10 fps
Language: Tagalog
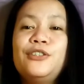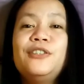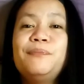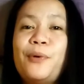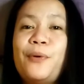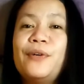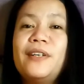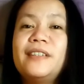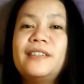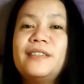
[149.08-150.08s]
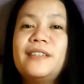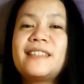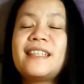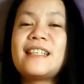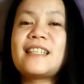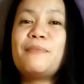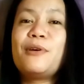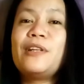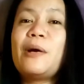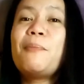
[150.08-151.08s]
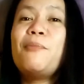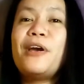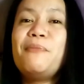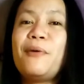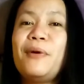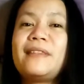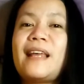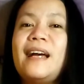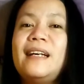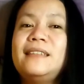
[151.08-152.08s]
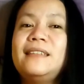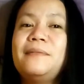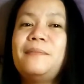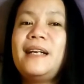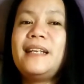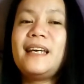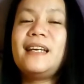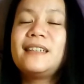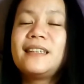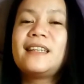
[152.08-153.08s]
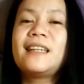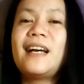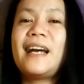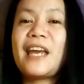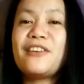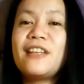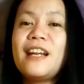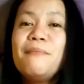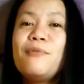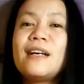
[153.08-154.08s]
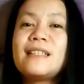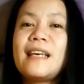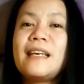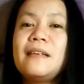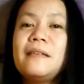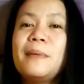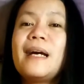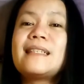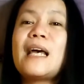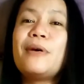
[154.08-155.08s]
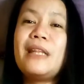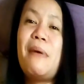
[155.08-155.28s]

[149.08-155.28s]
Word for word: yun po, ang sinasabi ko na wag po kayong magkwentahan. Bale, hayaan nyo na lang po kasi mag-asawa